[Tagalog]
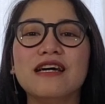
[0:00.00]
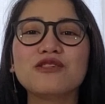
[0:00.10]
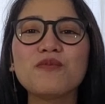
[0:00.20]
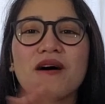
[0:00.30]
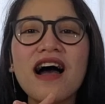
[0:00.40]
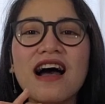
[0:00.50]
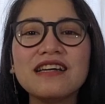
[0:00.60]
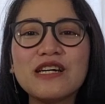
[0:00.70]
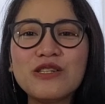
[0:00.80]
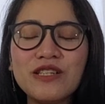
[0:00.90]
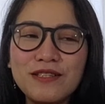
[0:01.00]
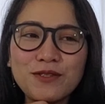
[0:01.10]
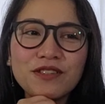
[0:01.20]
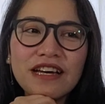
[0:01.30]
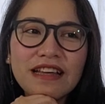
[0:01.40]
Ito pa, another
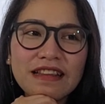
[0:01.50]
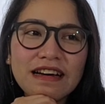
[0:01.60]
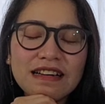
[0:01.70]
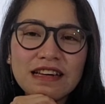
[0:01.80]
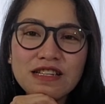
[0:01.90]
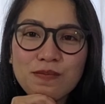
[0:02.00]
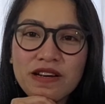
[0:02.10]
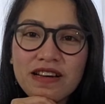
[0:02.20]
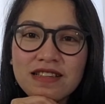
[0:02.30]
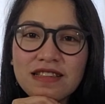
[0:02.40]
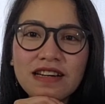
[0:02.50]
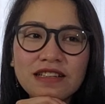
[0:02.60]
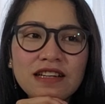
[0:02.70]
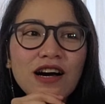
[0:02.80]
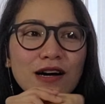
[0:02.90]
issue din na na-experience
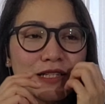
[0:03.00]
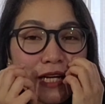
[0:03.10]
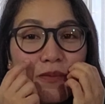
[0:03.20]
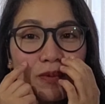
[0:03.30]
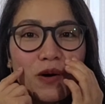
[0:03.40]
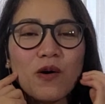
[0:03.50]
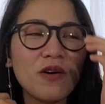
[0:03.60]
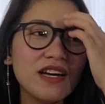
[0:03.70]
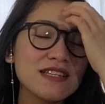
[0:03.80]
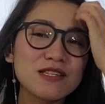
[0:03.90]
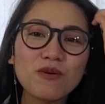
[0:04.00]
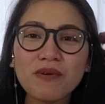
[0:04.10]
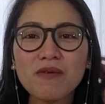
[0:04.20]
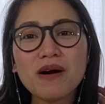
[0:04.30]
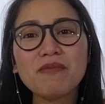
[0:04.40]
ng shop ko is yung
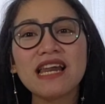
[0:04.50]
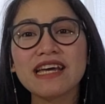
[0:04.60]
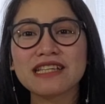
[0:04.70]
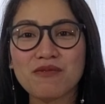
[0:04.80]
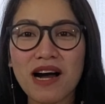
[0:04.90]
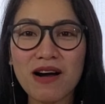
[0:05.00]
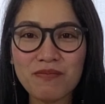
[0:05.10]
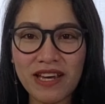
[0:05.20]
pagpapalike ng mga